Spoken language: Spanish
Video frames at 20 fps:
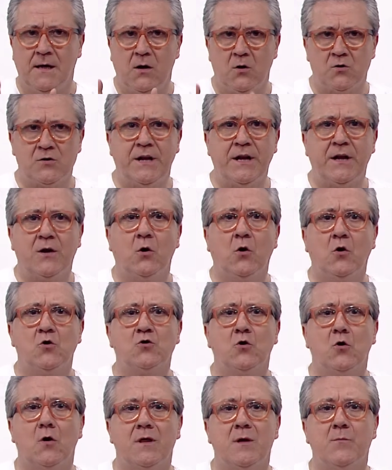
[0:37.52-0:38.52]
Los ginecólogos
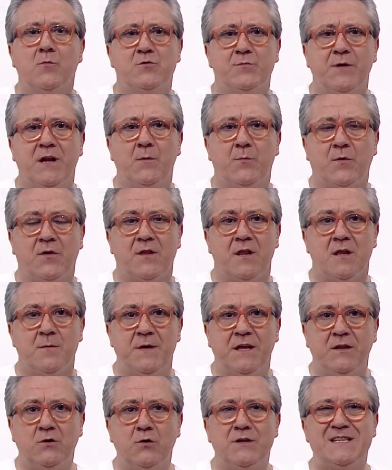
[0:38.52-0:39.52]
conocemos bien el
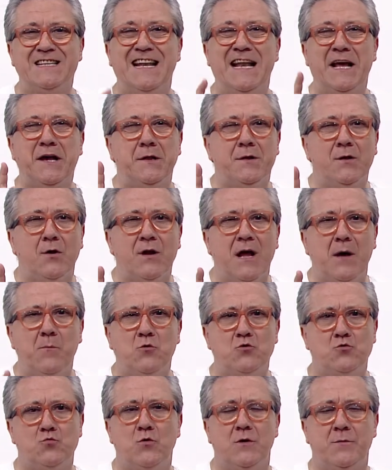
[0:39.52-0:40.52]
procedimiento y
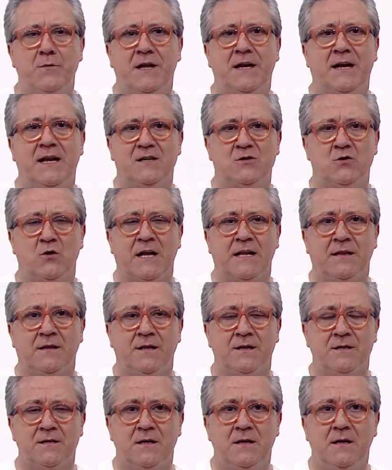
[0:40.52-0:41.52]
seleccionamos muy bien a las
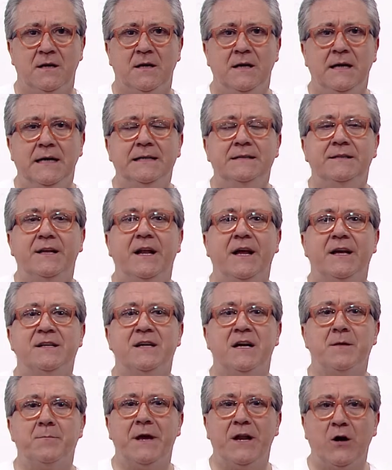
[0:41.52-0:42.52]
donantes. Tienen que
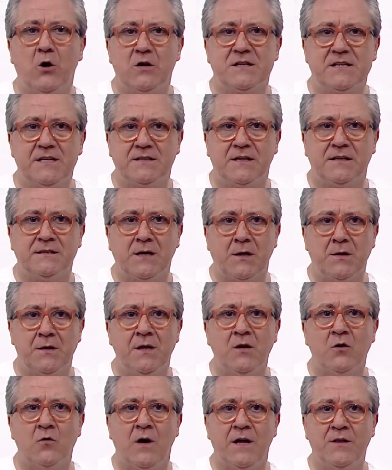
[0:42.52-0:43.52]
ser menores de
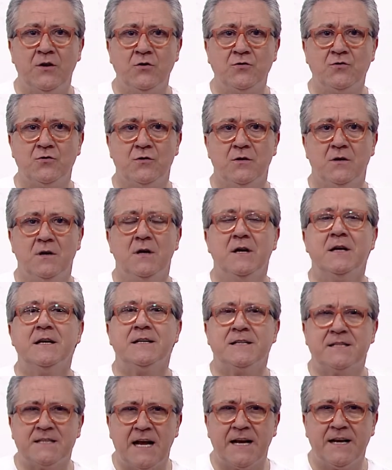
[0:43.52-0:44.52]
35 años,
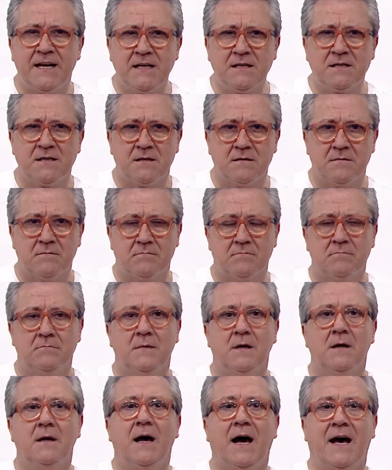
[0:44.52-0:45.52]
sanas,
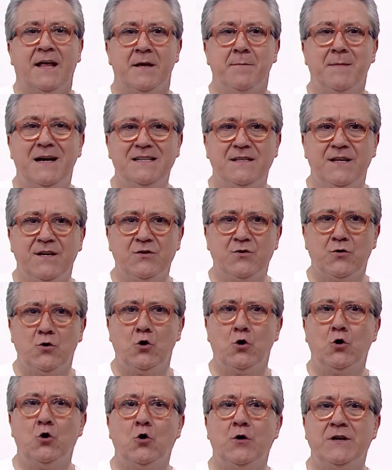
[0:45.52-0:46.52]
además de
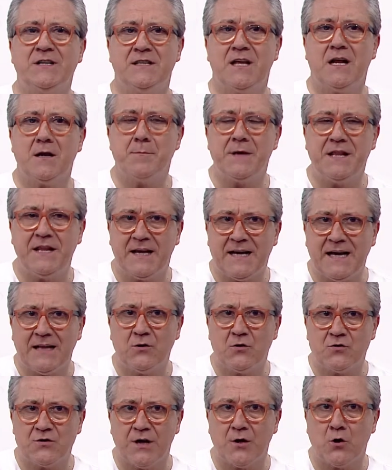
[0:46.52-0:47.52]
eso no estar
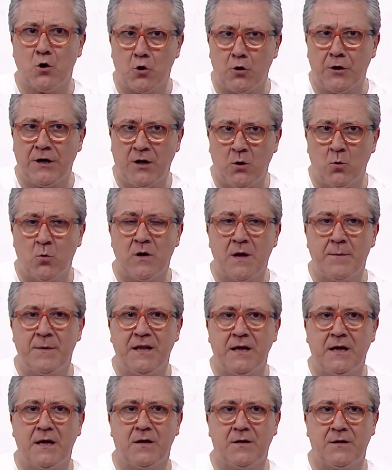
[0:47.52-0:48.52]
medicándose con ninguna
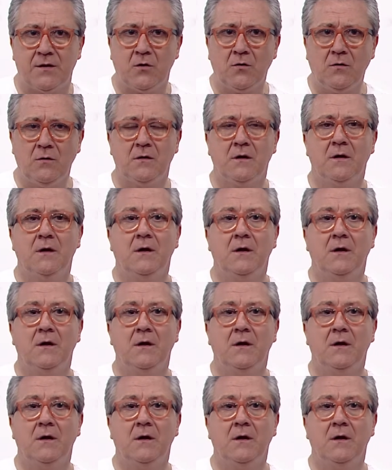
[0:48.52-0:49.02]
medicación